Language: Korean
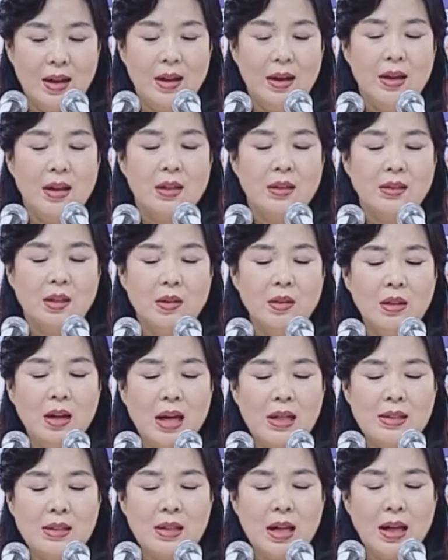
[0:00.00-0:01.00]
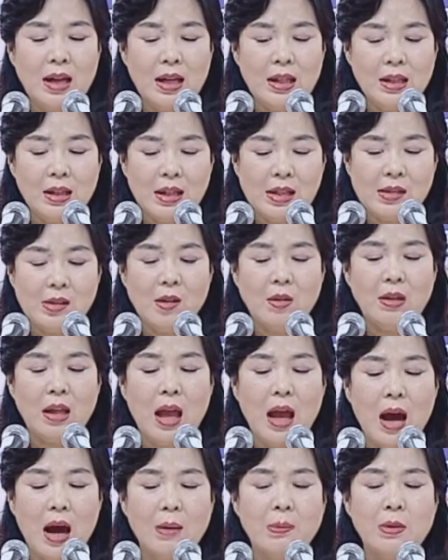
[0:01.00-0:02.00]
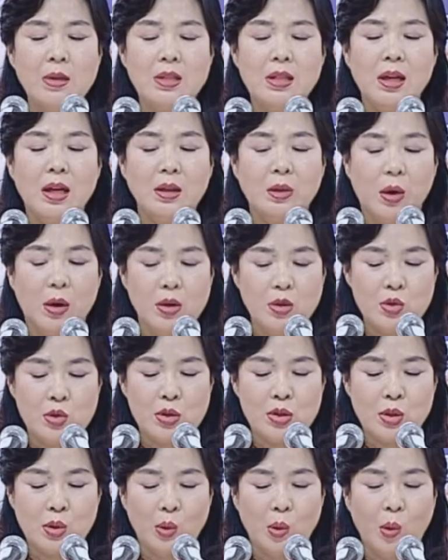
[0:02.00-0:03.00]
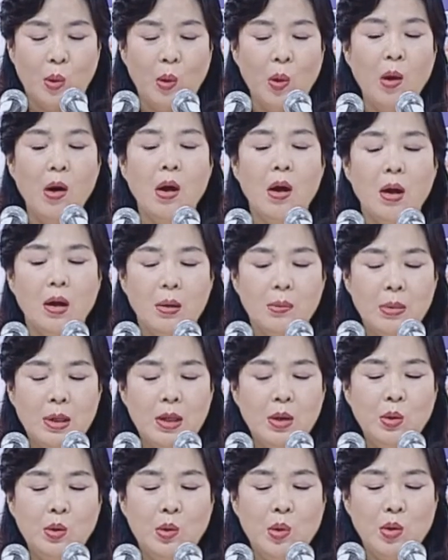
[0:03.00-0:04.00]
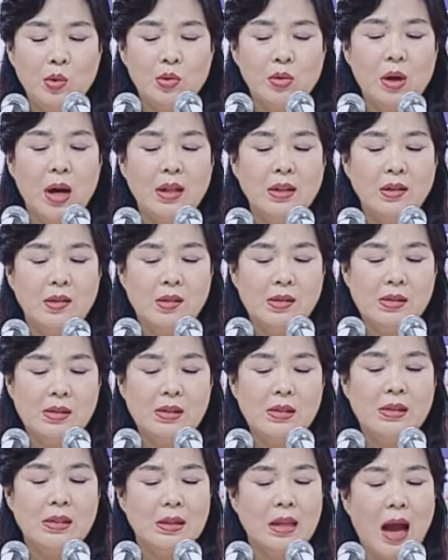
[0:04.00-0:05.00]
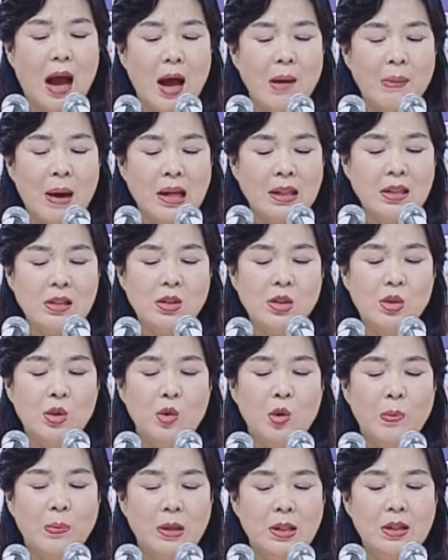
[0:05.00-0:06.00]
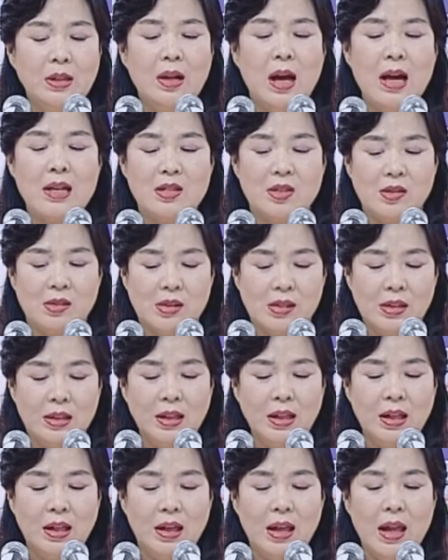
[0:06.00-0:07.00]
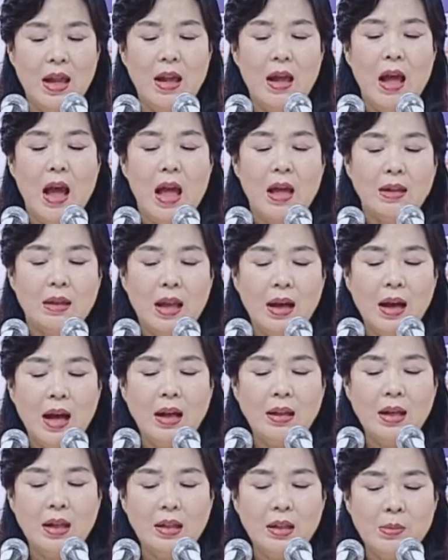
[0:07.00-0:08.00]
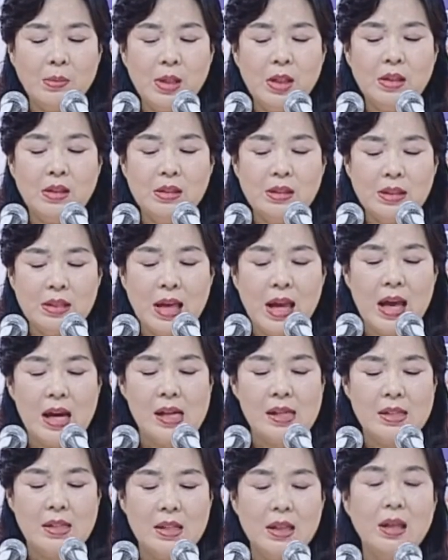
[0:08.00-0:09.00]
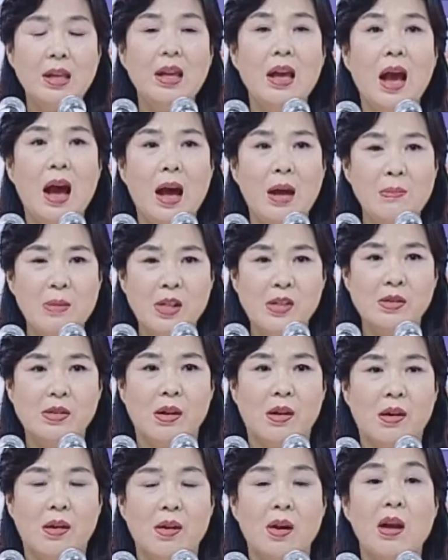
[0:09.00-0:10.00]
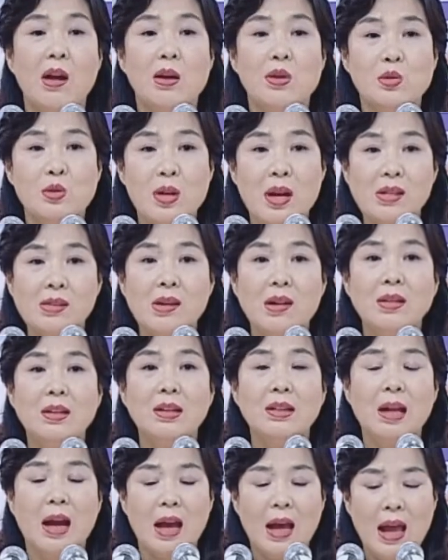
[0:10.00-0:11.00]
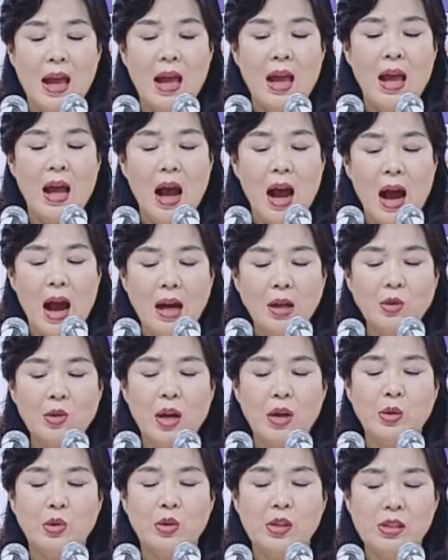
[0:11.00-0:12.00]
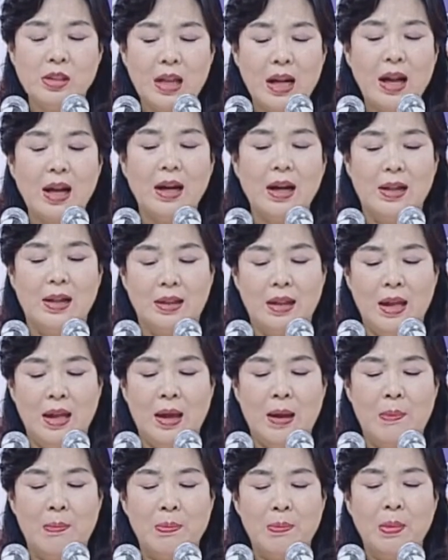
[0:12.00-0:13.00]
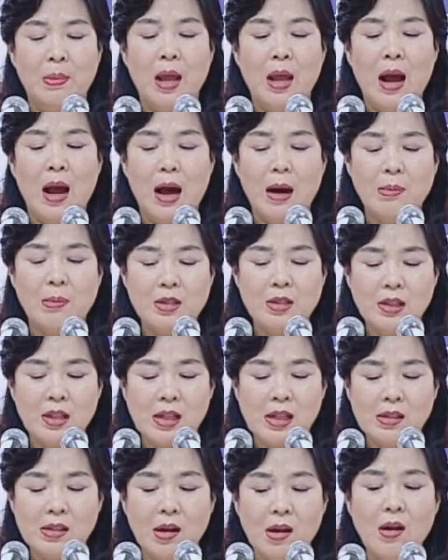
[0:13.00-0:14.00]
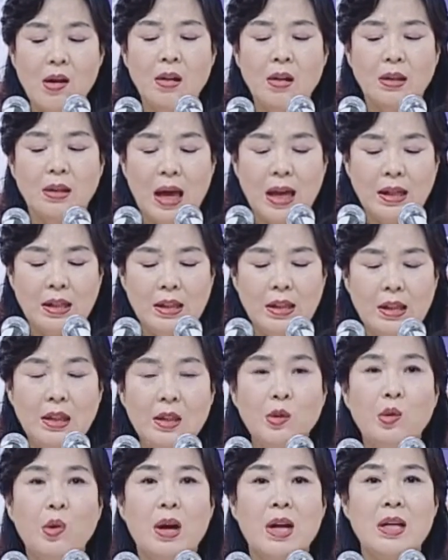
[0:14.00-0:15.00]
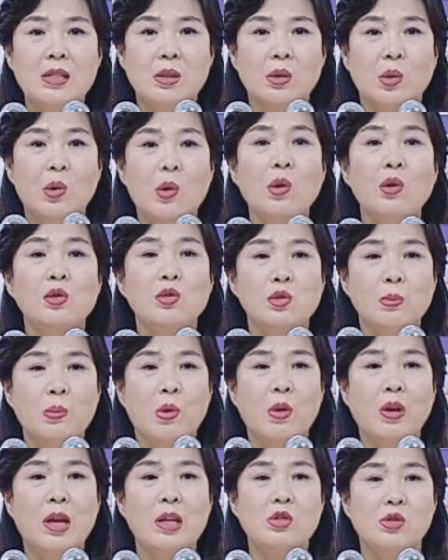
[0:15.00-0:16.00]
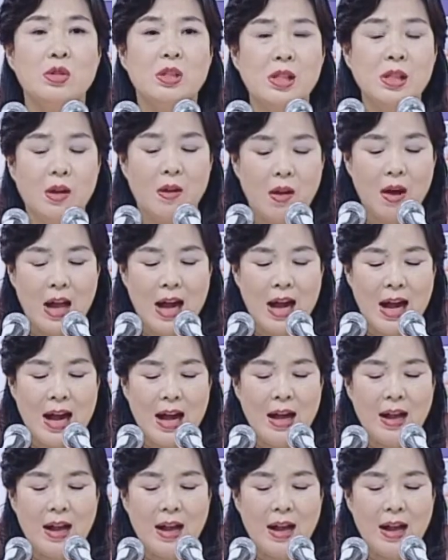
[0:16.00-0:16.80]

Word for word: 전능하신 하나님께서 내 아버지가 되어주시고 믿고 구하는 것은 다 받은 줄로 믿으라 하셨으니 내가 하나님을 의지해야지 하면서 최선을 다해 하루하루를 살아갈 때 아버지께서 나를 인도하시고 축복해 주실 거야.